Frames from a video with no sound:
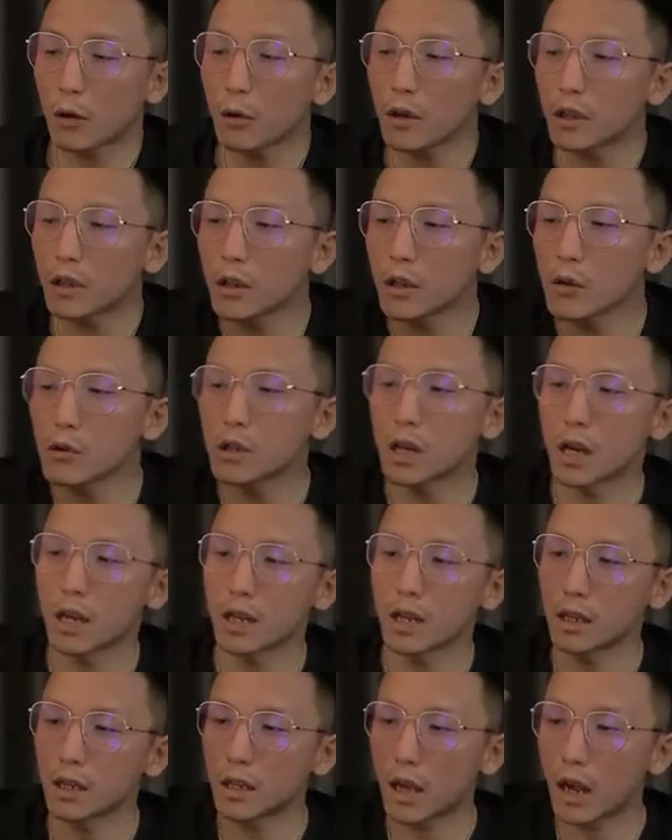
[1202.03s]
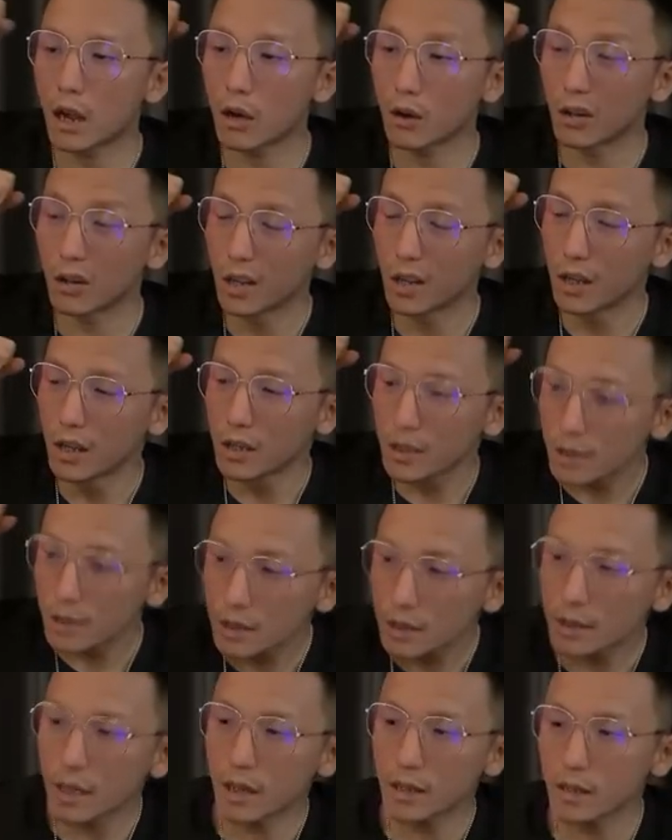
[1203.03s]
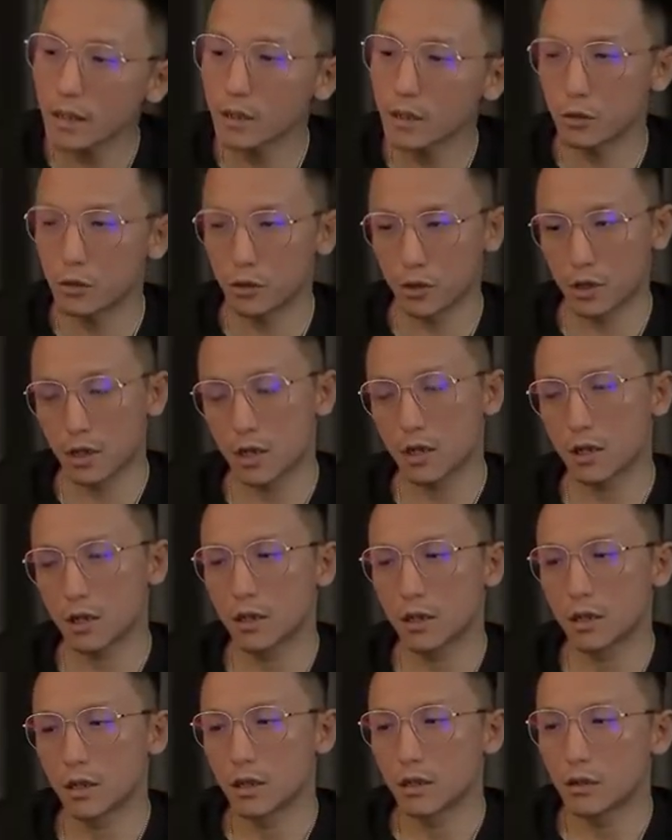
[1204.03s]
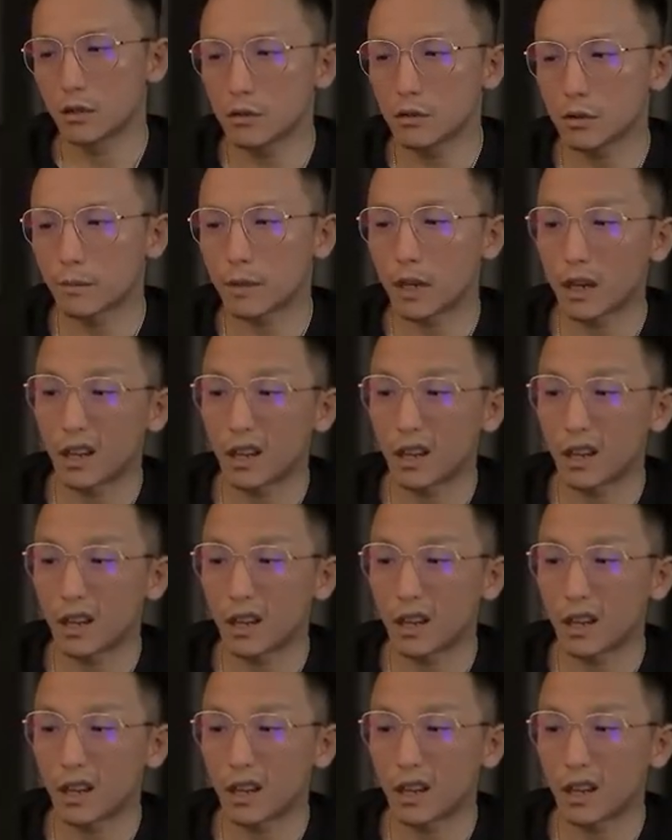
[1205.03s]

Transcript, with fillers: 时会把那个表彰邮件翻出来看，心里美滋滋的。